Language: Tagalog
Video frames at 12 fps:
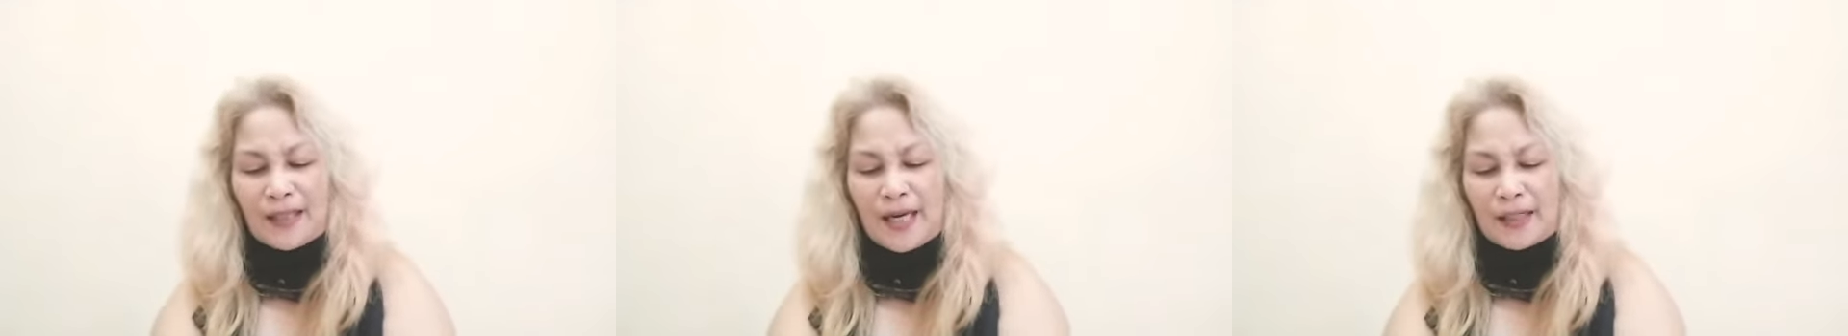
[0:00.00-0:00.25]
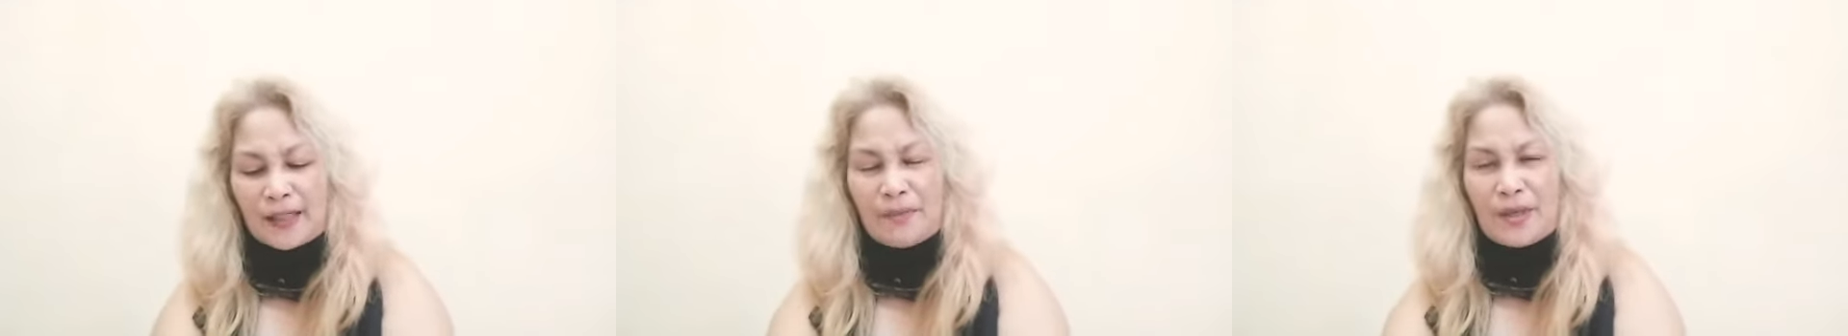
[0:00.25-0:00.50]
ng
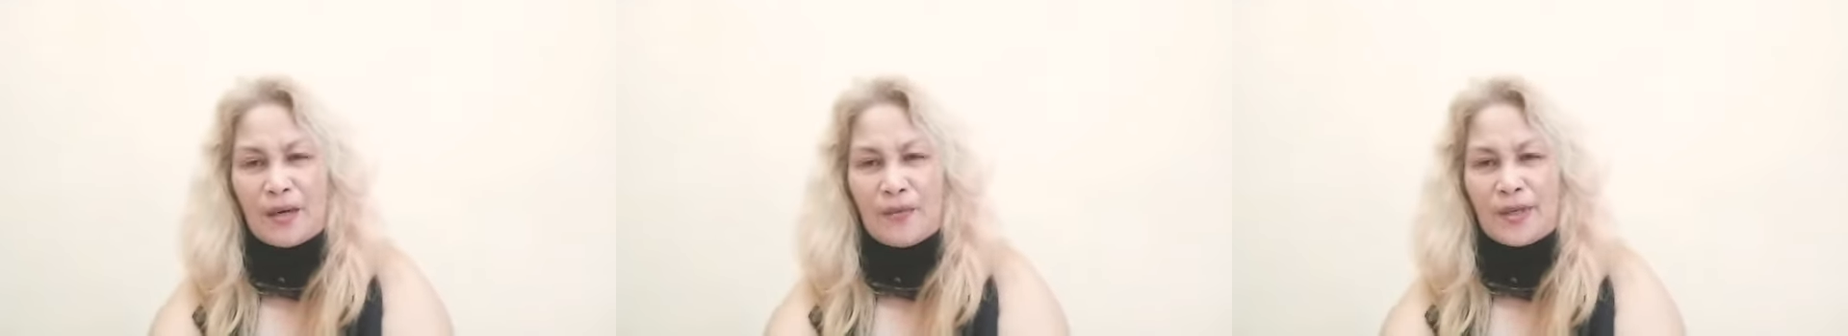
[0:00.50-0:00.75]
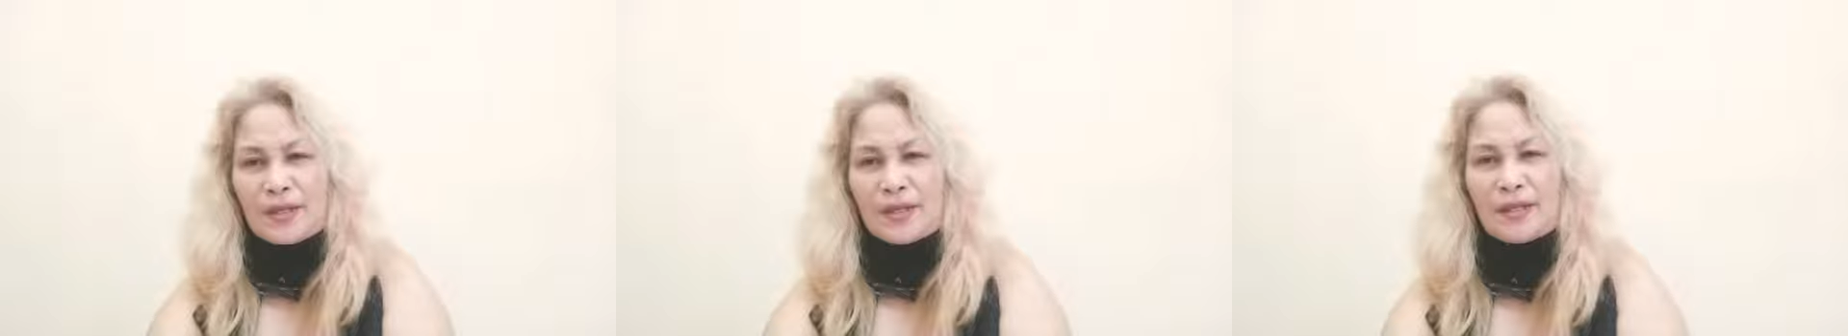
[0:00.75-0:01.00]
ating mga
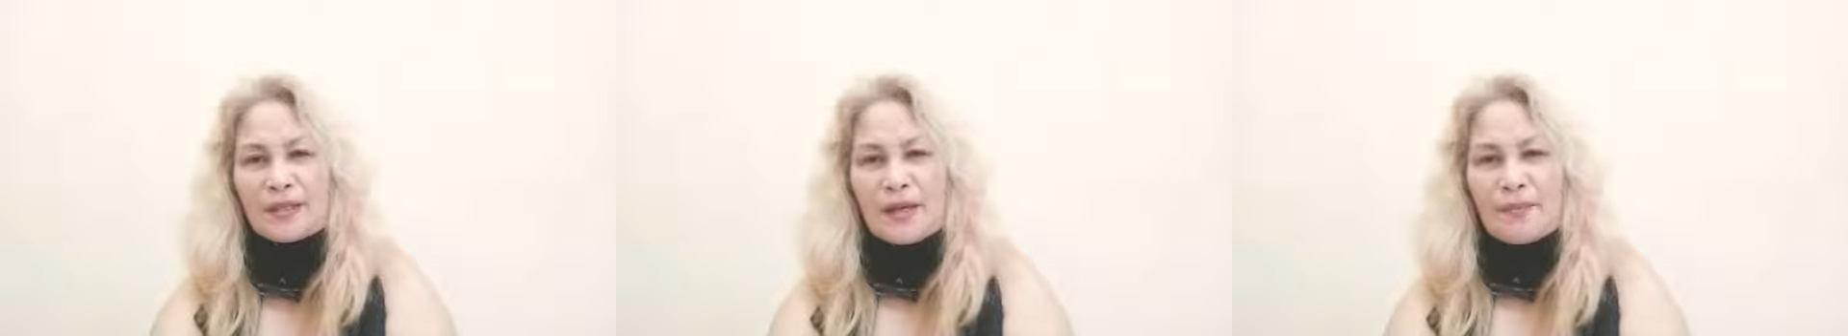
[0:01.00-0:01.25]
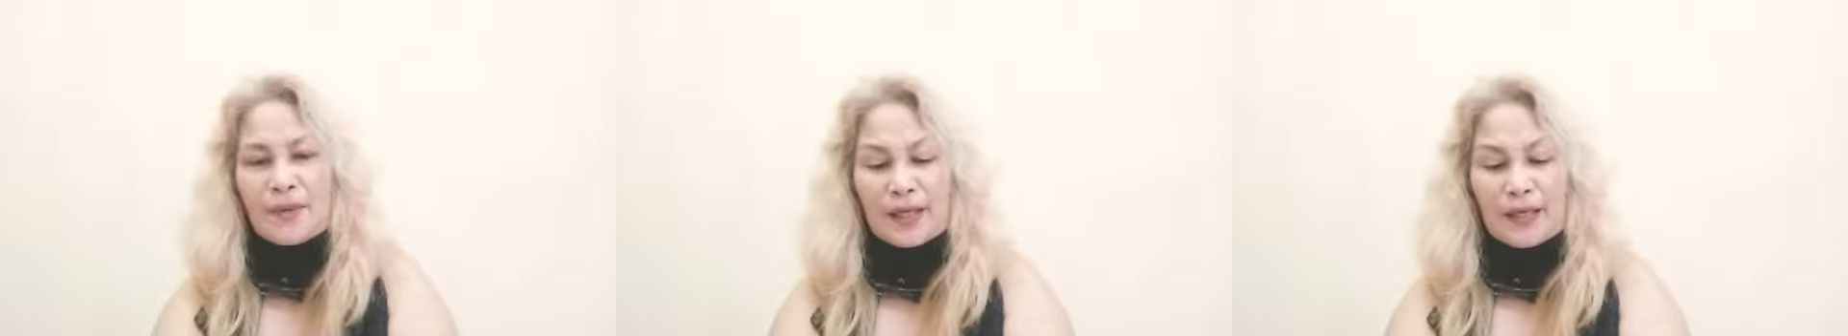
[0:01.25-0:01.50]
wishes
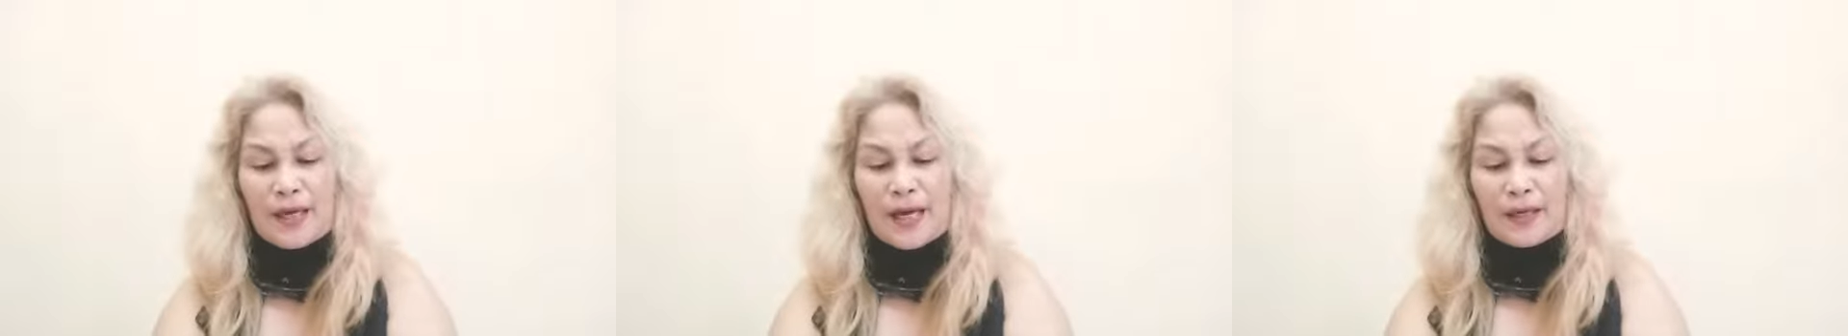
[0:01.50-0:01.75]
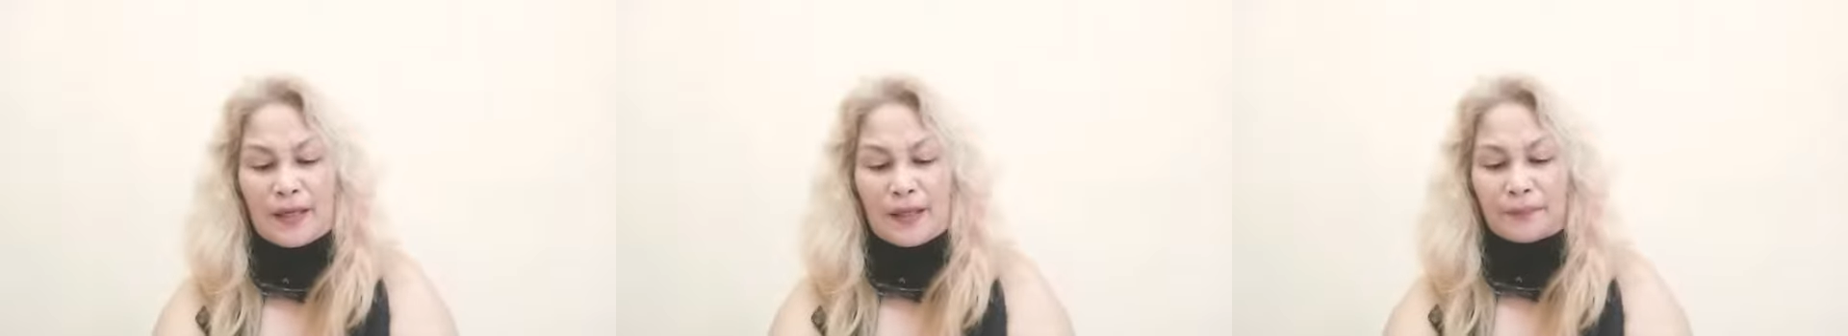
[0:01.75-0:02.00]
ay
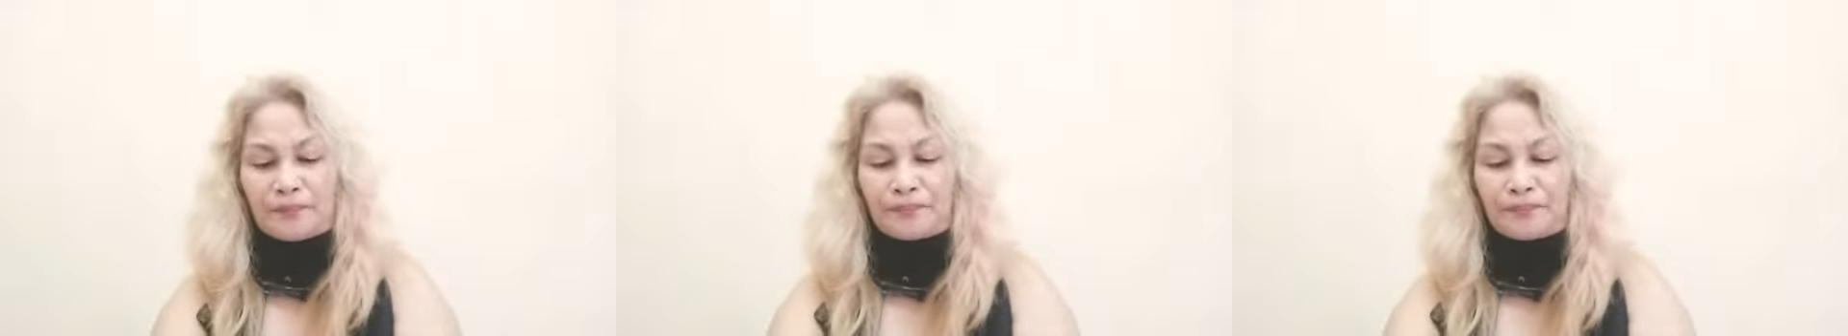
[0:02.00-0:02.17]
mangyayari.